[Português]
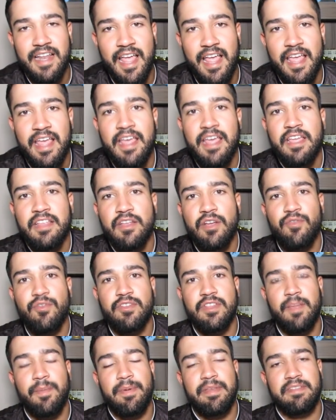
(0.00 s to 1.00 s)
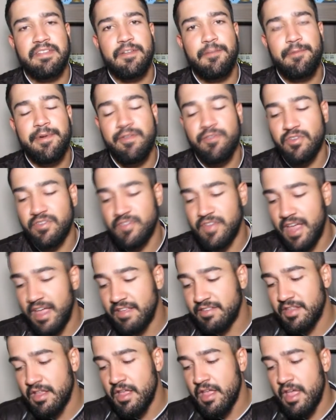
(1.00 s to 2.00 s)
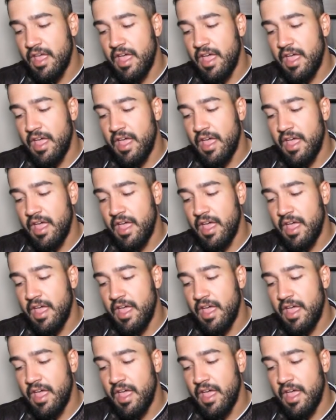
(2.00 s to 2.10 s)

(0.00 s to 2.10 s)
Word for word: né? Então eu vou estar tá passando para vocês